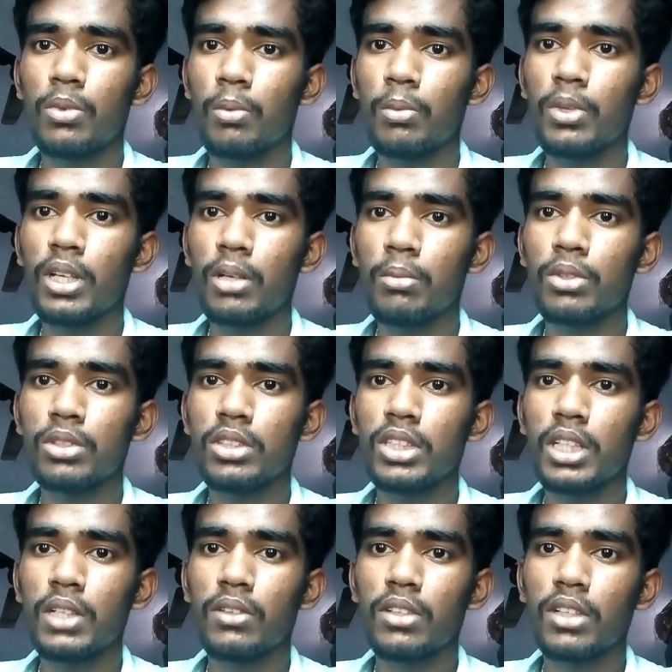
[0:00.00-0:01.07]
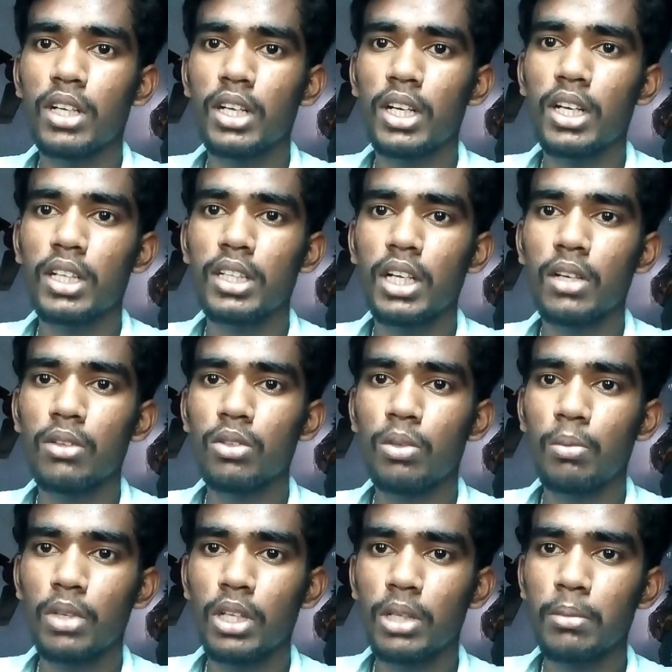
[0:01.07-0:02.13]
ஒன்பதாயிரம் போஸ்டிங் தான் விட்டுருக்காங்க அதனால் வந்து
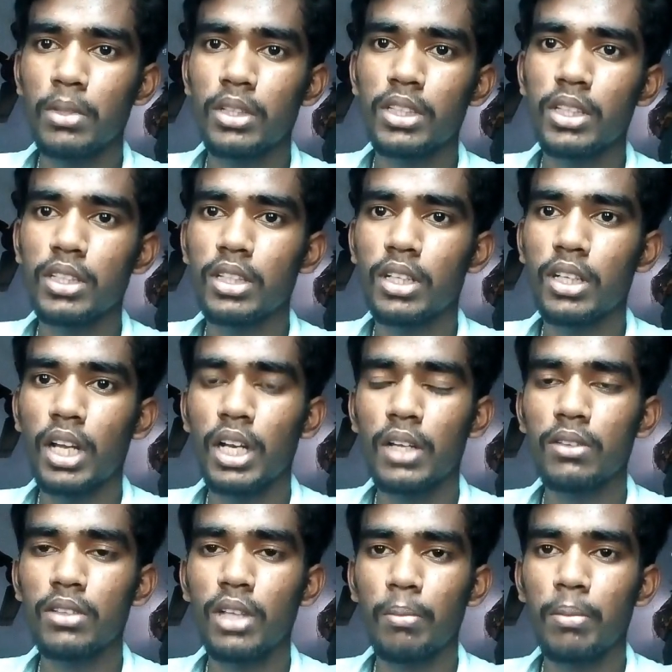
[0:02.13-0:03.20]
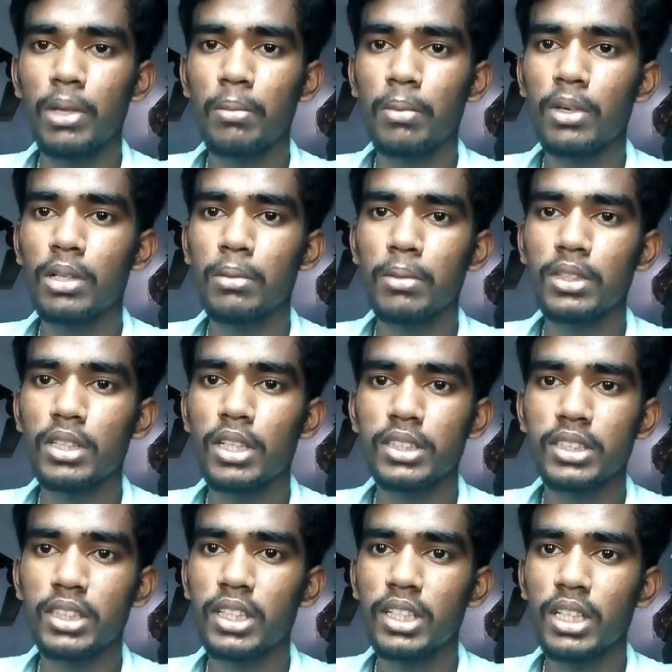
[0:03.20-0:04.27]
ஒன்பதாயிரம் பேர்த்து எடுத்தாங்க ஆனால் வந்து அப்ளை பண்ணுறது பார்த்தீங்கன்னா
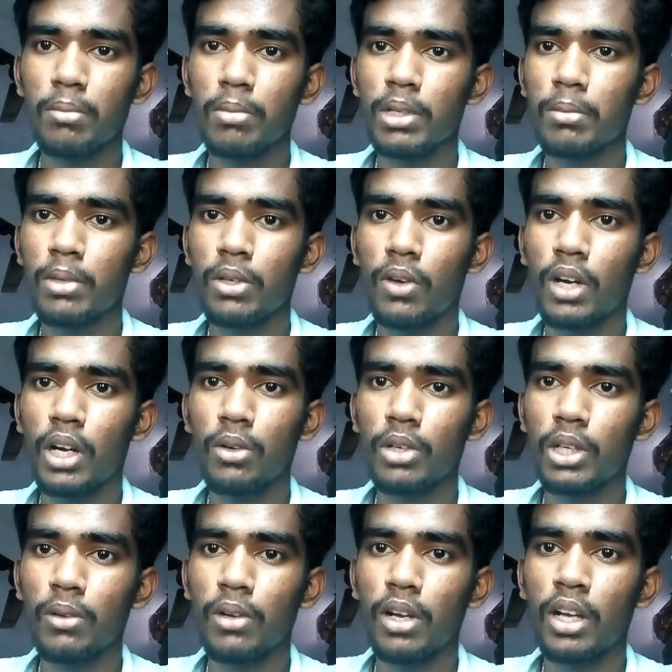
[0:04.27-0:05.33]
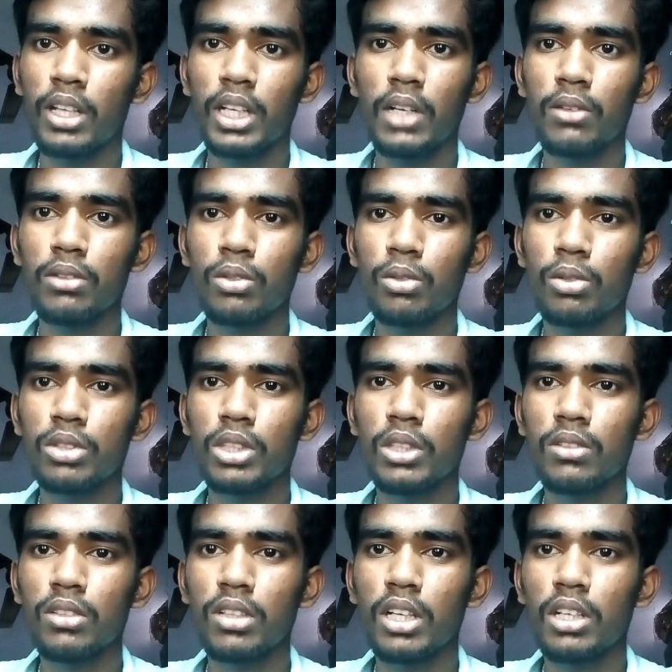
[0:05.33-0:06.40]
லட்சக்கணக்கில் அப்ளை பண்ணுவாங்க ஓகேவா அதனால் வந்து கொஸ்டின்
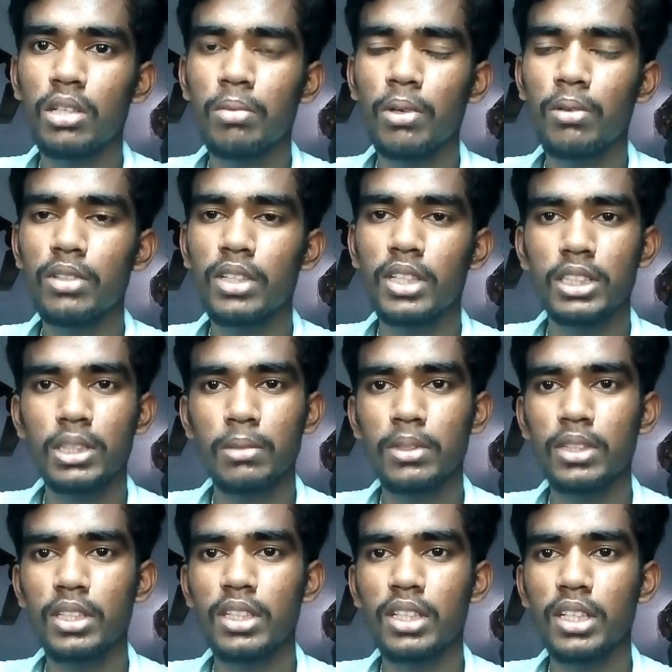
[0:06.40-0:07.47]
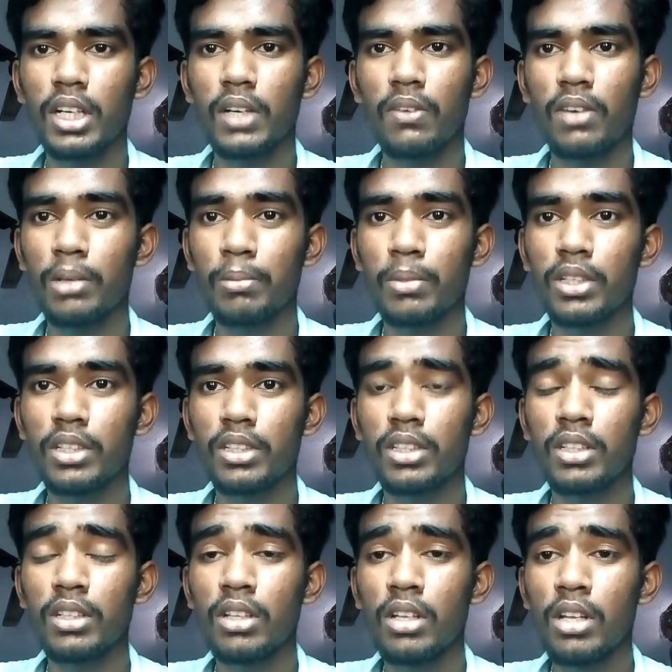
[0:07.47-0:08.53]
வந்து கண்டிப்பாக வந்து கஷ்டமாக தான் இருக்கிறதுக்கான வாய்ப்பு இருக்குது